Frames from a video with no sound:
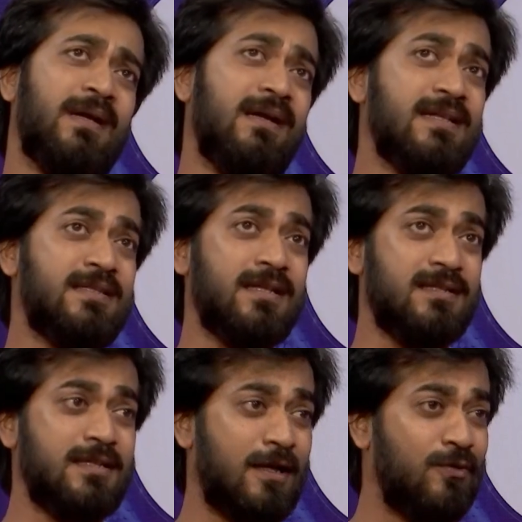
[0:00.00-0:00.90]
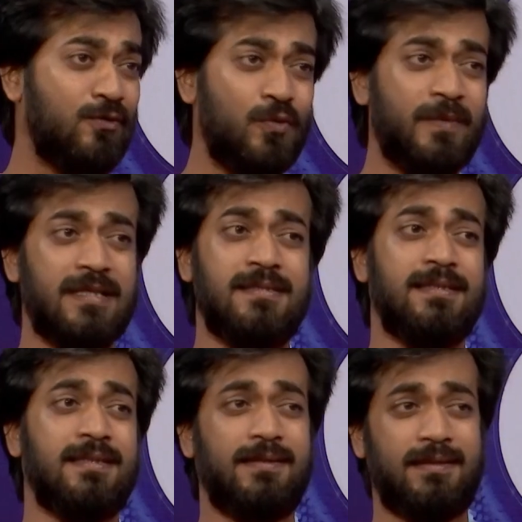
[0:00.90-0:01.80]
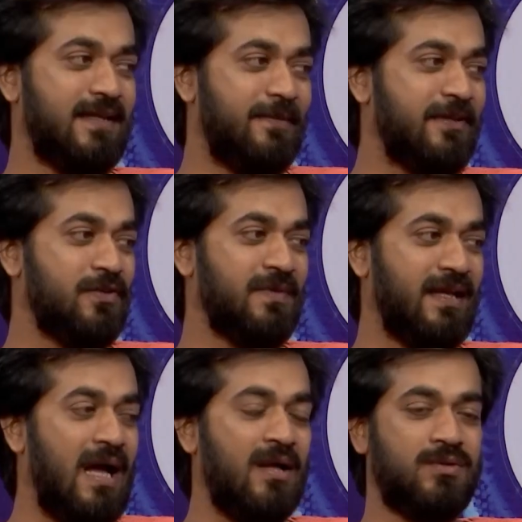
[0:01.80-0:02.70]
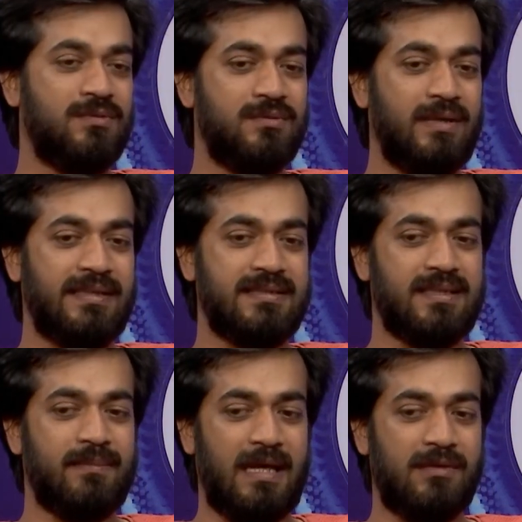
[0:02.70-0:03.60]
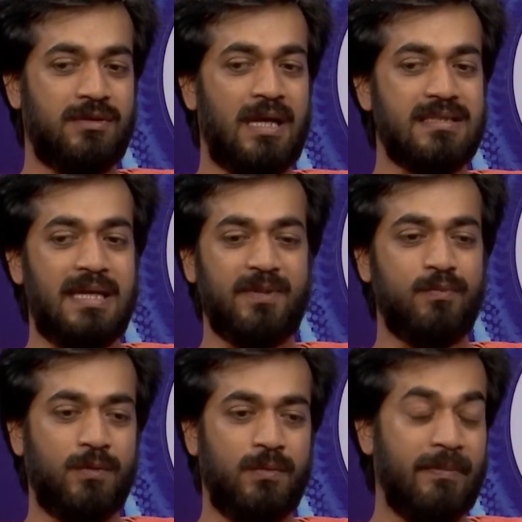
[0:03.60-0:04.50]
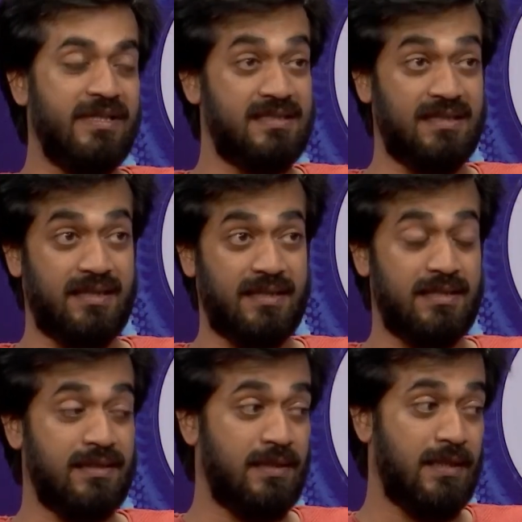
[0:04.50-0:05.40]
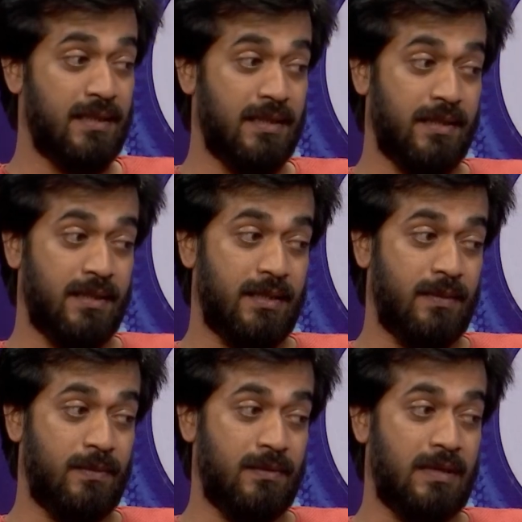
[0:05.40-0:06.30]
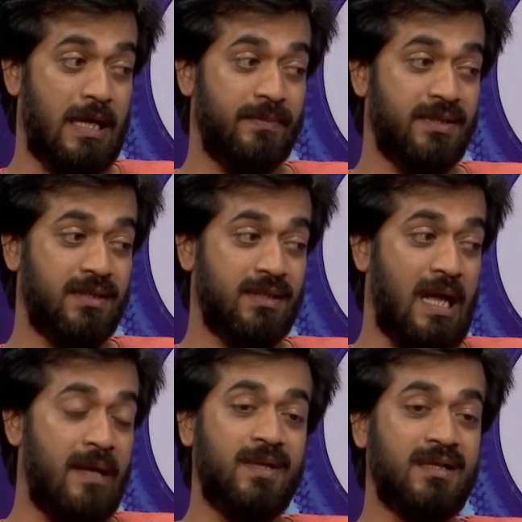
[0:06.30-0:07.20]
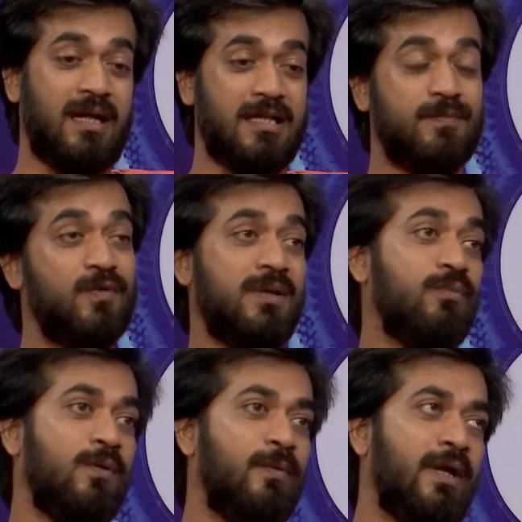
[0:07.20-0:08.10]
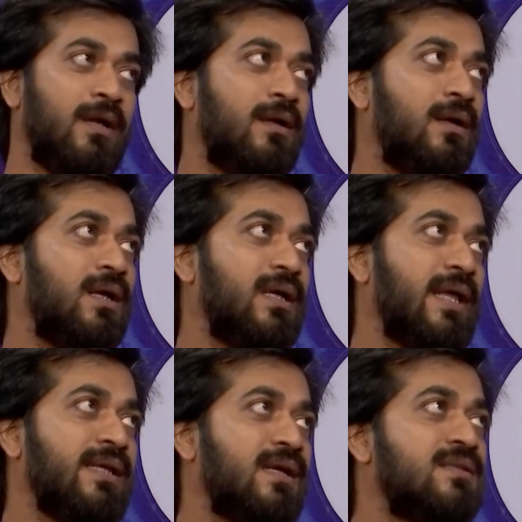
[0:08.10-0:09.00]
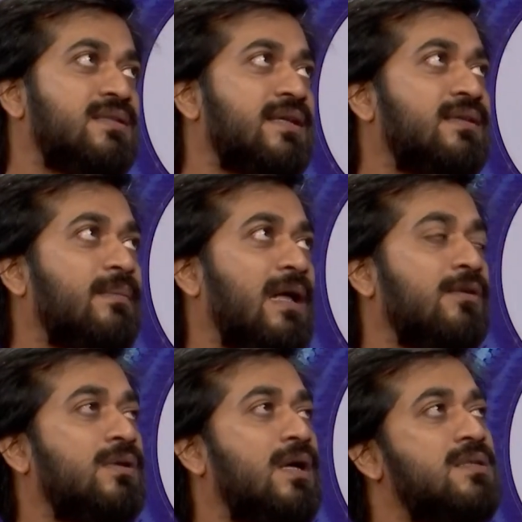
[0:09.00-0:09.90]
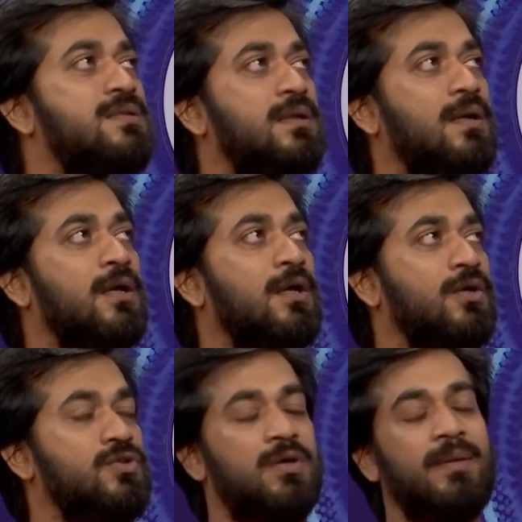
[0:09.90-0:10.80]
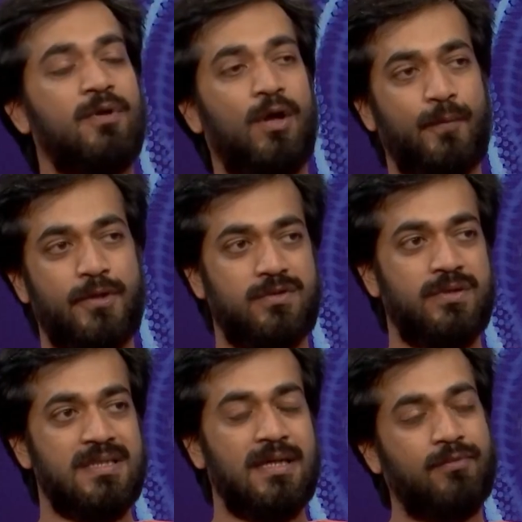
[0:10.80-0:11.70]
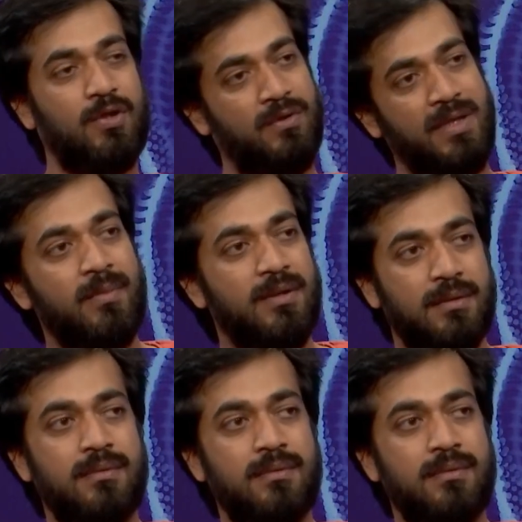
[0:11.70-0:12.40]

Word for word: পারলে সিএনজি চালানো খুব ইজি আমি কি তুমি আরো একটা ভালো কাজ আমি বলবো আমি নিজে দেখেছি এবং আমি আমার কাজ বলে বলবো না এই কাজটা একটা ভালো কাজ যখন আমি গল্পটা শুনেছিলাম তখনই আমি